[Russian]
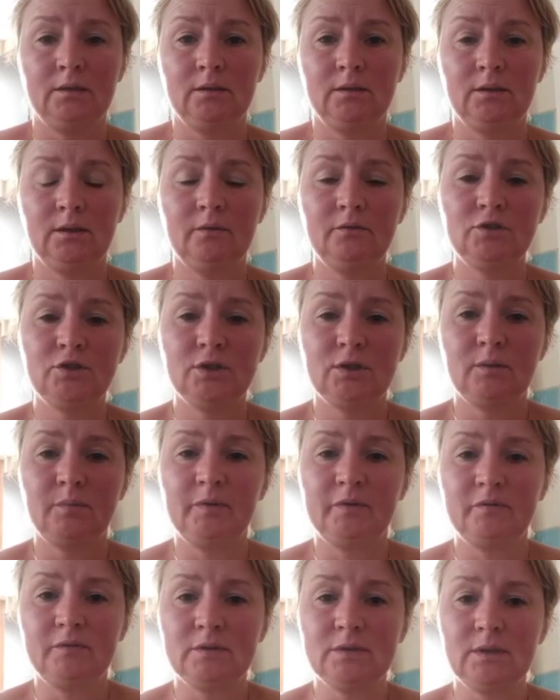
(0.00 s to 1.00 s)
Я вчера
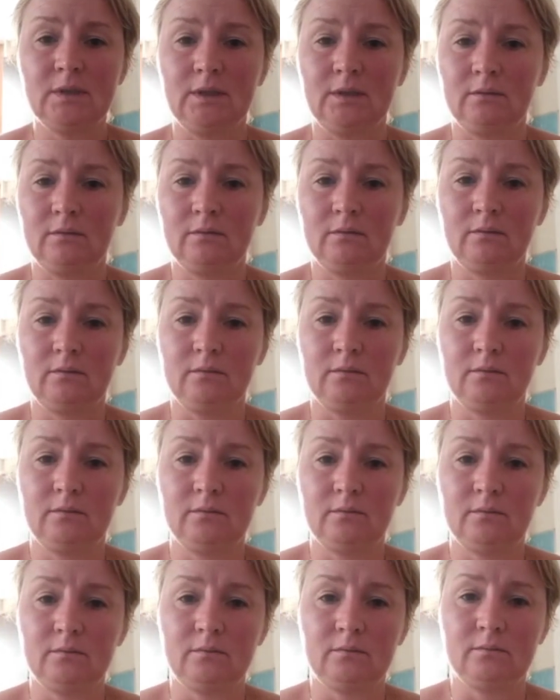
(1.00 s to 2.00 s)
привезла, а,
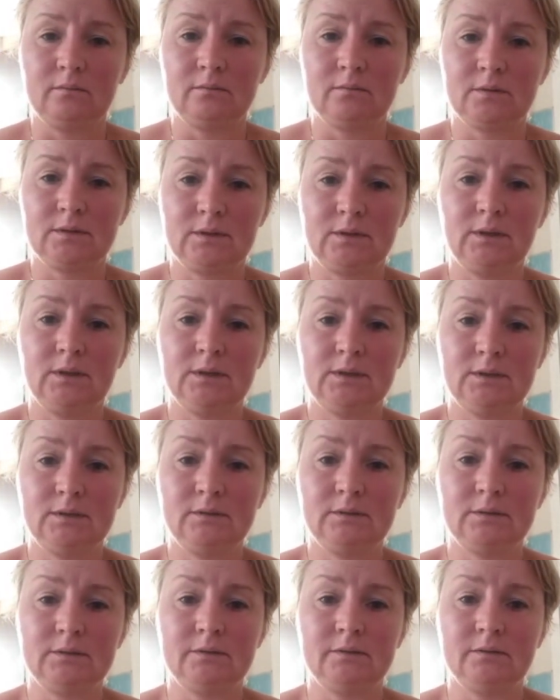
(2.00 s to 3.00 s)

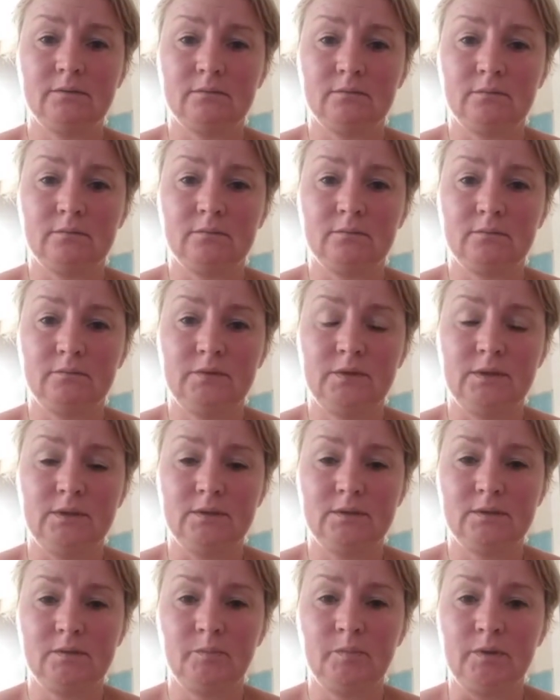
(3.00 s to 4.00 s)
согласилась а,
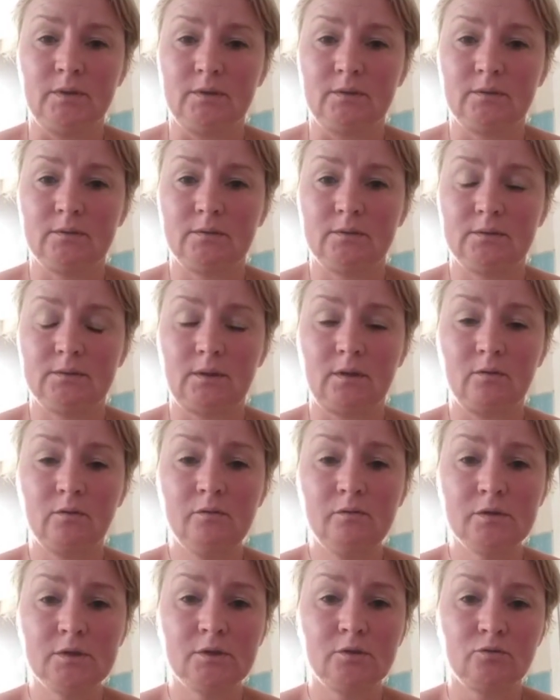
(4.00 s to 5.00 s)
взять себе
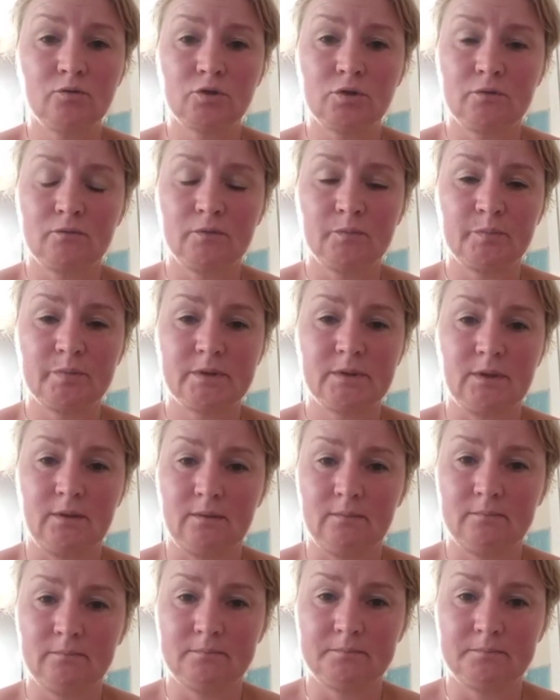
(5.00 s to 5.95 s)
такого сложного пса